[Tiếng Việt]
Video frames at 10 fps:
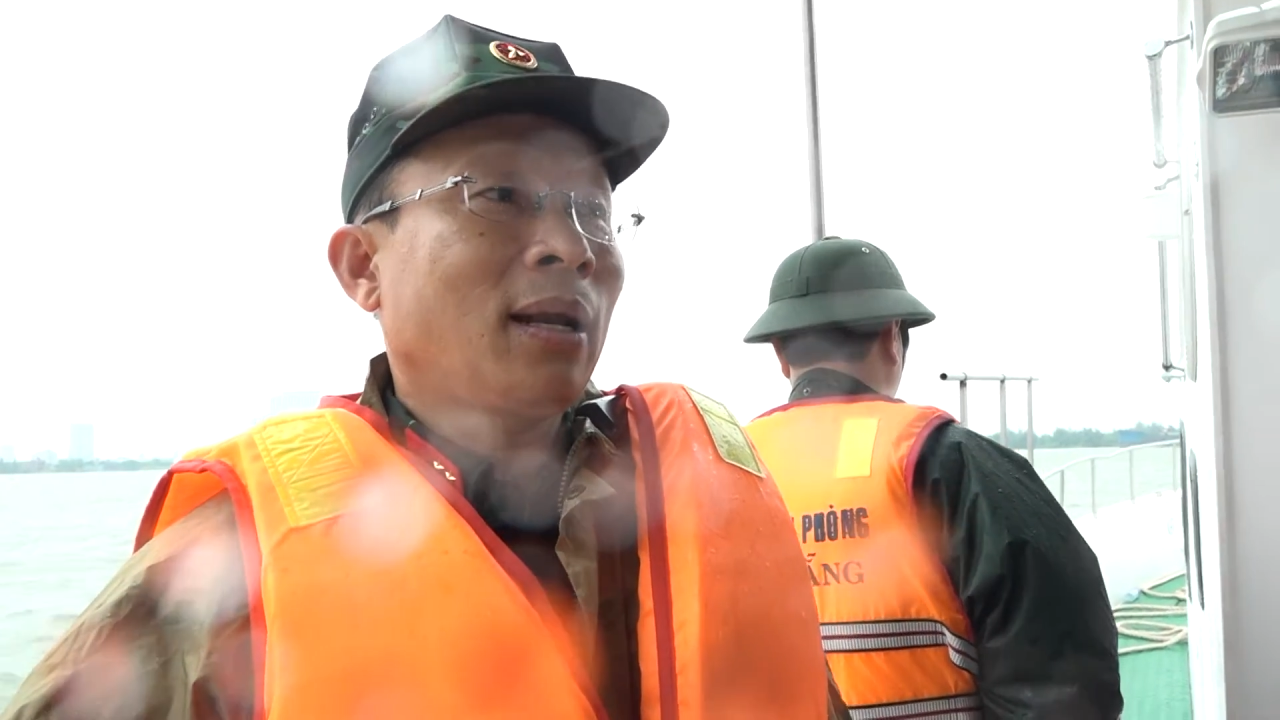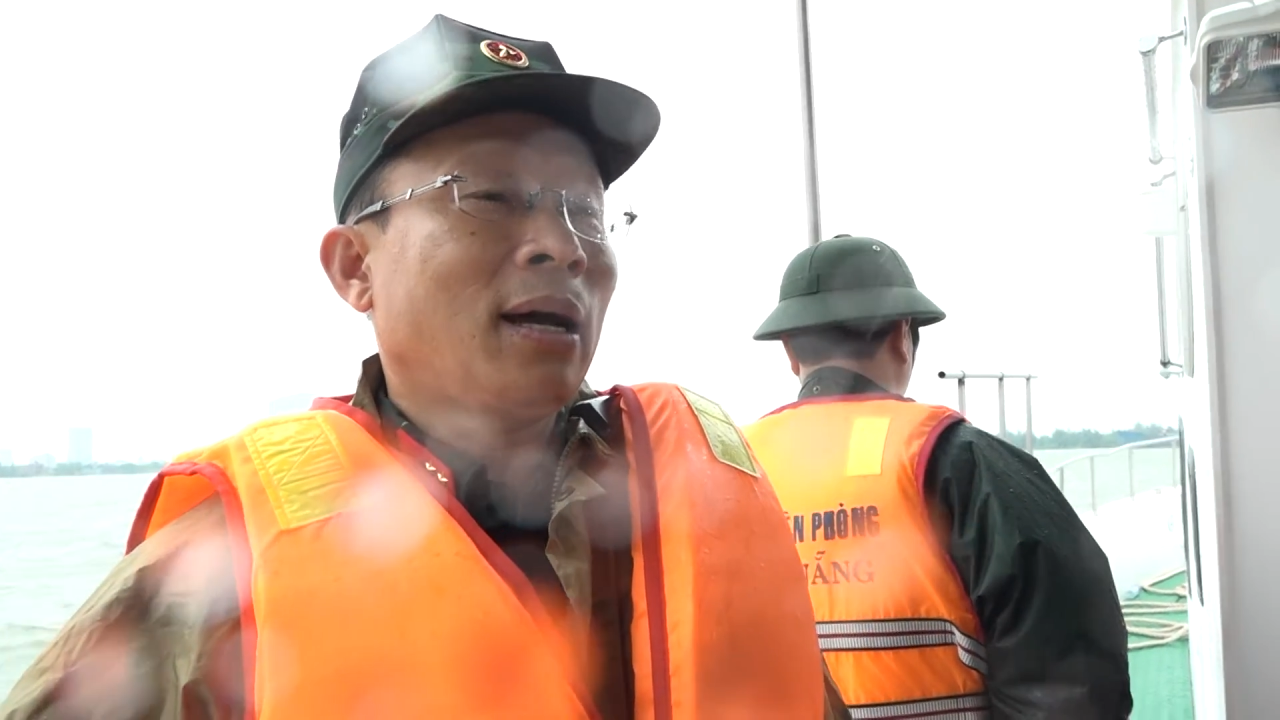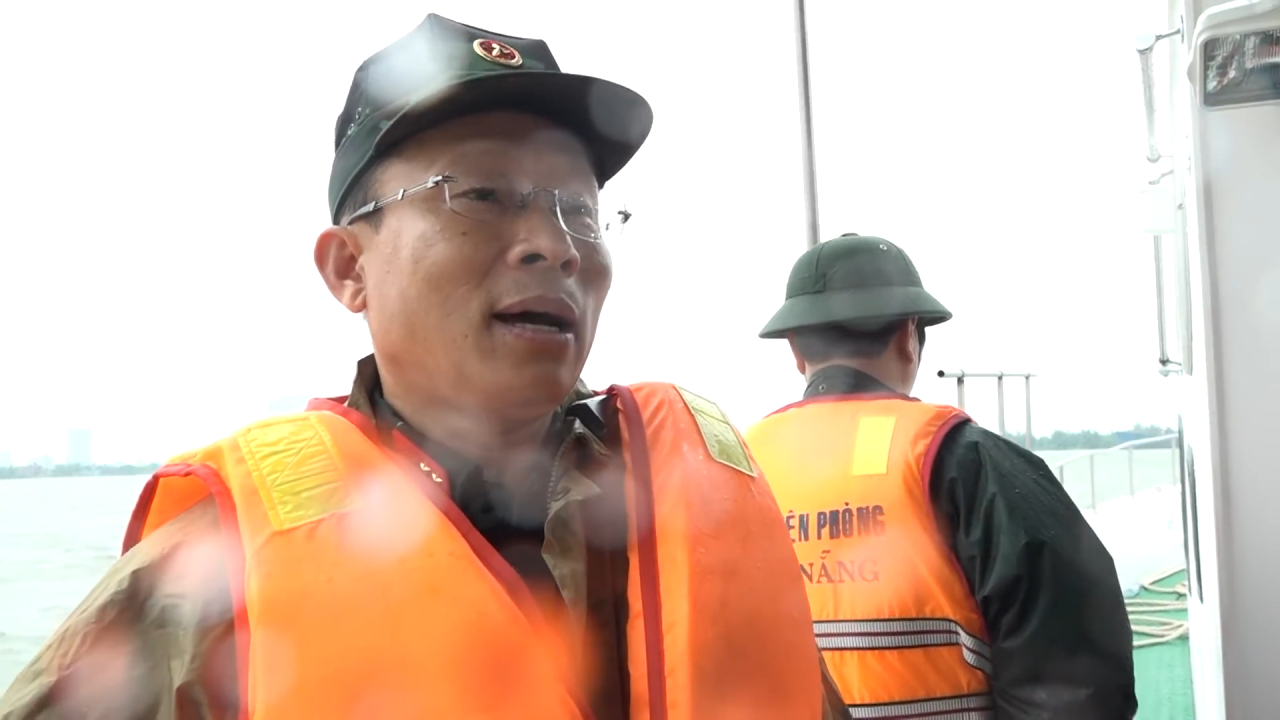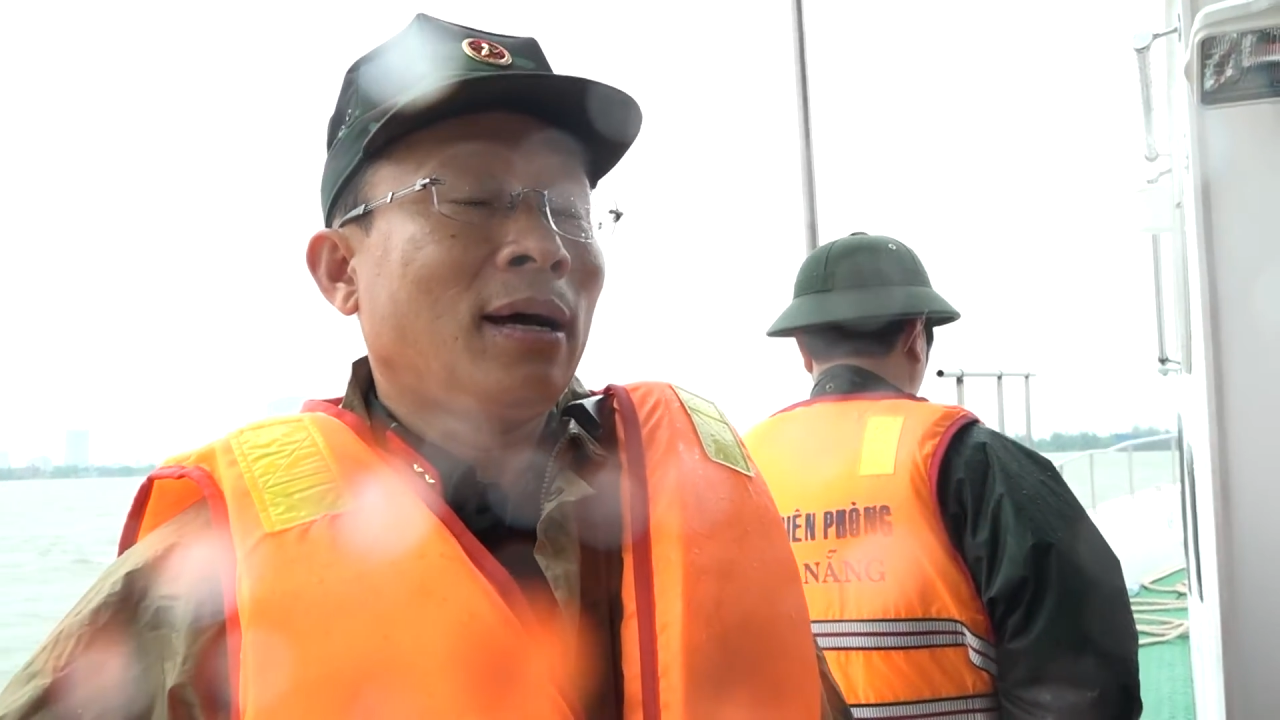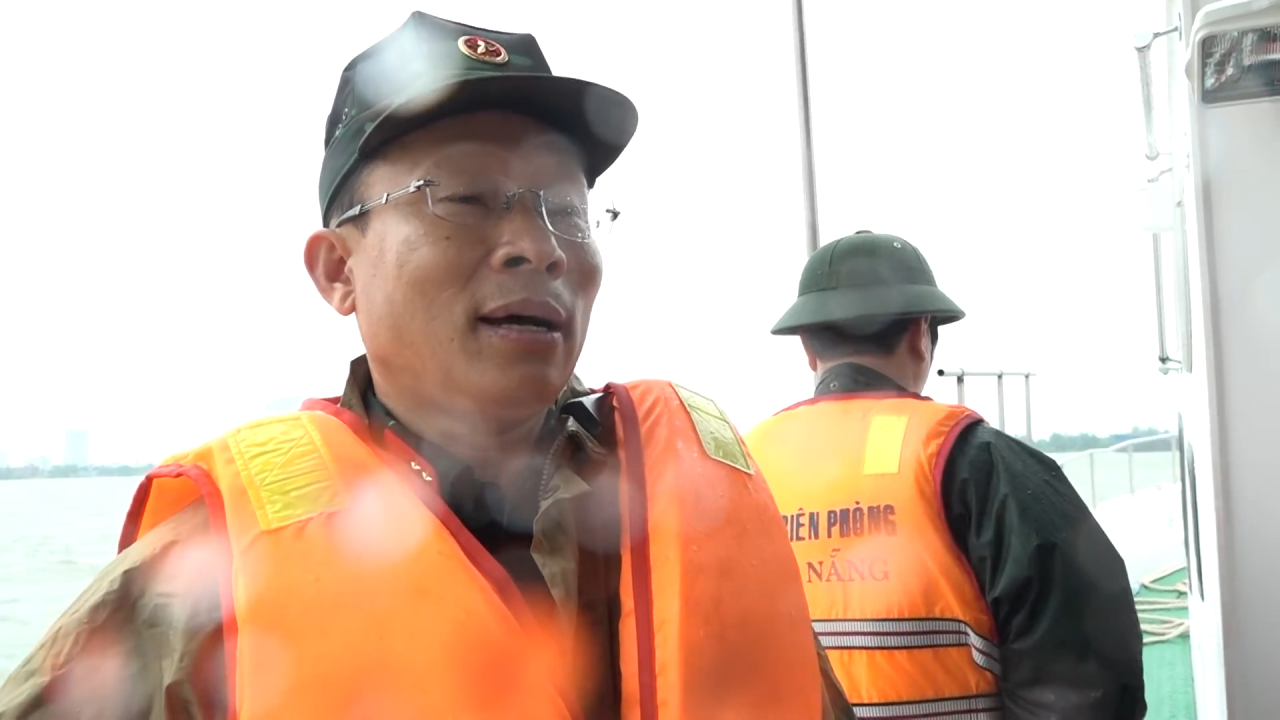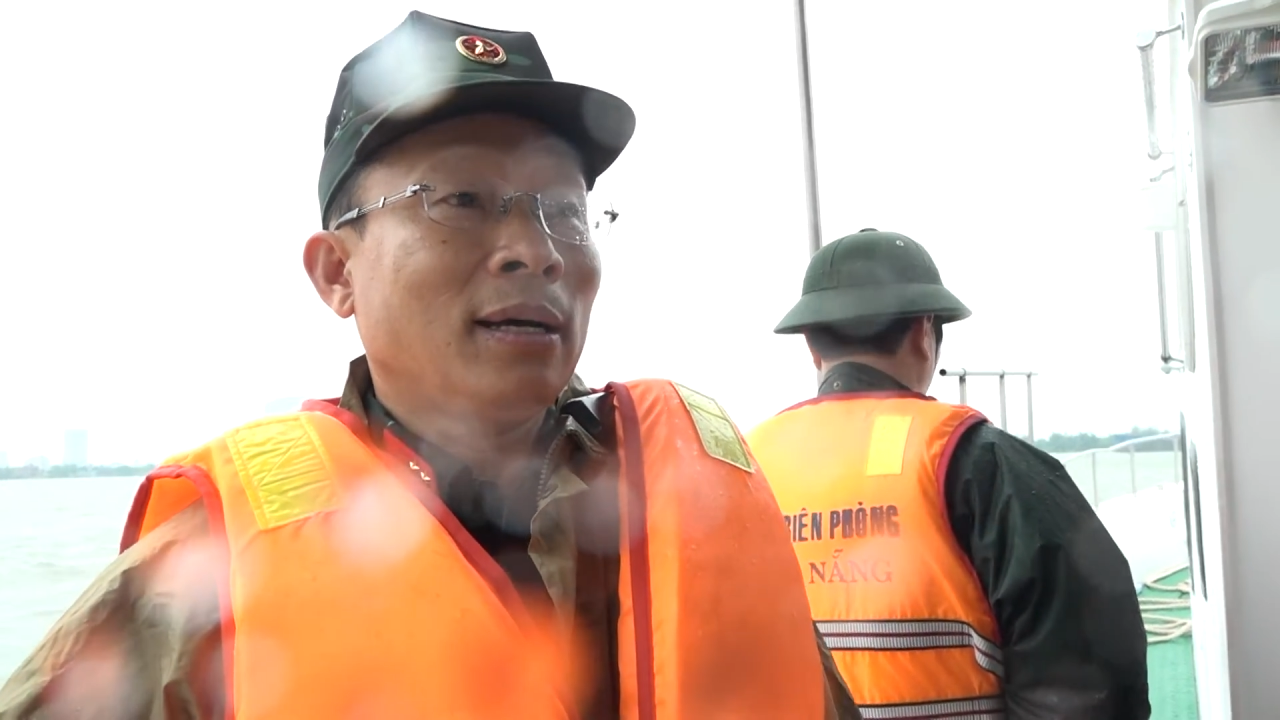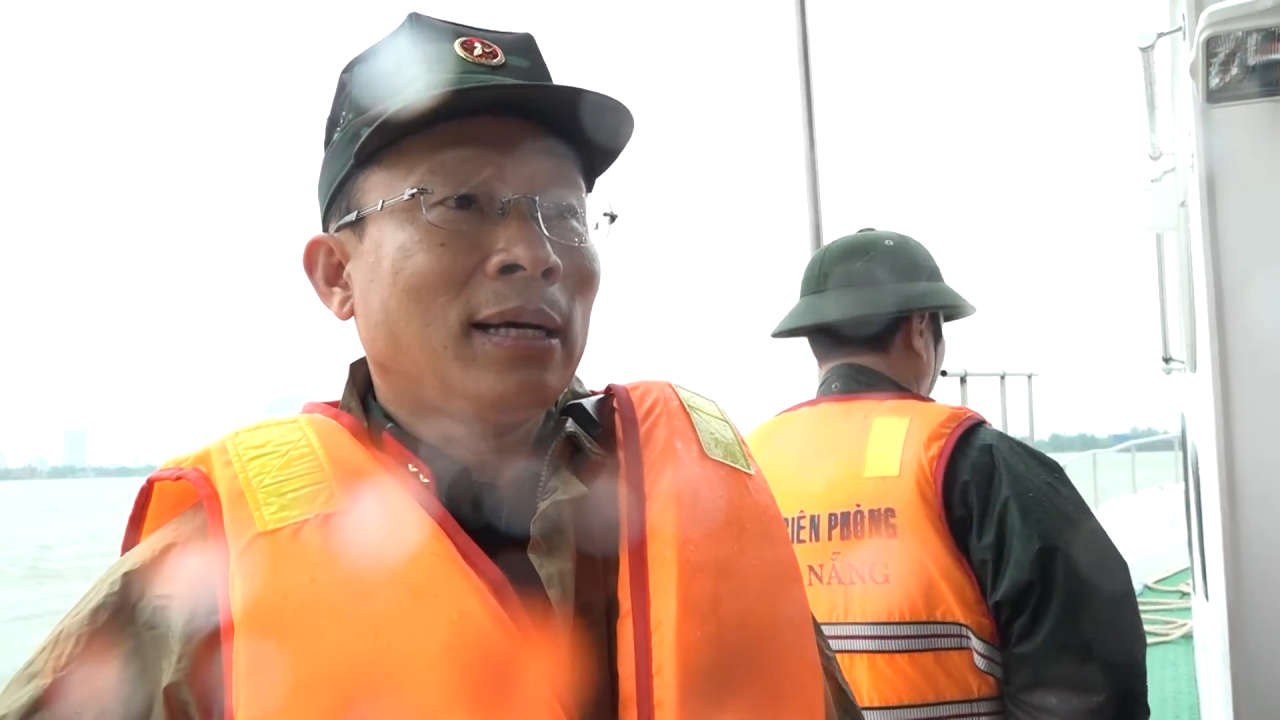là